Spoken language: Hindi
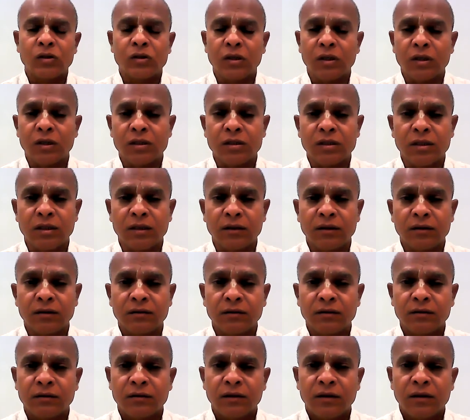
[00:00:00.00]
इस तरह से
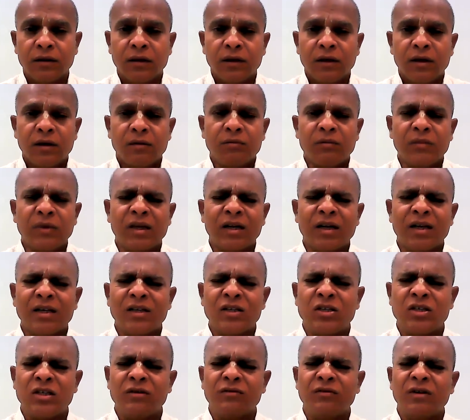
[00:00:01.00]
मेरा
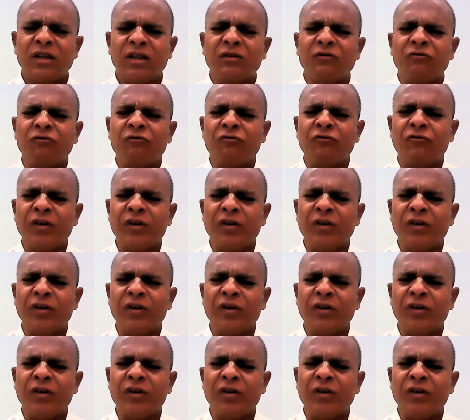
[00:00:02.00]
जीवन